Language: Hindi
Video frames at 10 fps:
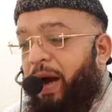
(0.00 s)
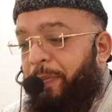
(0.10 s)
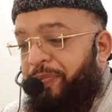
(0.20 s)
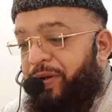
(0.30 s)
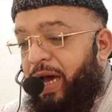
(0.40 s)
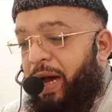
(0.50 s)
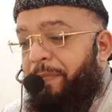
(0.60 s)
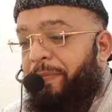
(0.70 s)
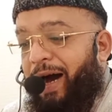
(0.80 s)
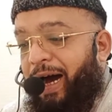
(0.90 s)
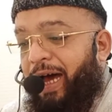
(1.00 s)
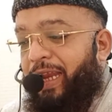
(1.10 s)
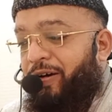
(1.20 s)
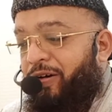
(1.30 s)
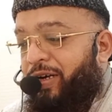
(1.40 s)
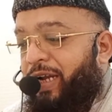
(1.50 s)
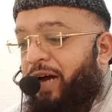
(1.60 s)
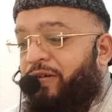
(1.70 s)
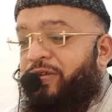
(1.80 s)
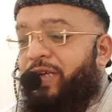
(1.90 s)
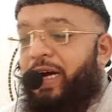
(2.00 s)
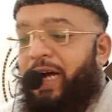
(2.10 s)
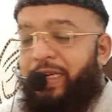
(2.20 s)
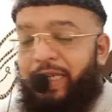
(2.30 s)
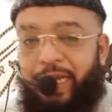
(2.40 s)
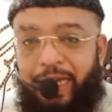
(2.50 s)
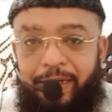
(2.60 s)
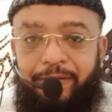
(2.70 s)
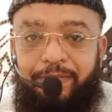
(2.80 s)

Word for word: अपना बाल और नाखून न काटे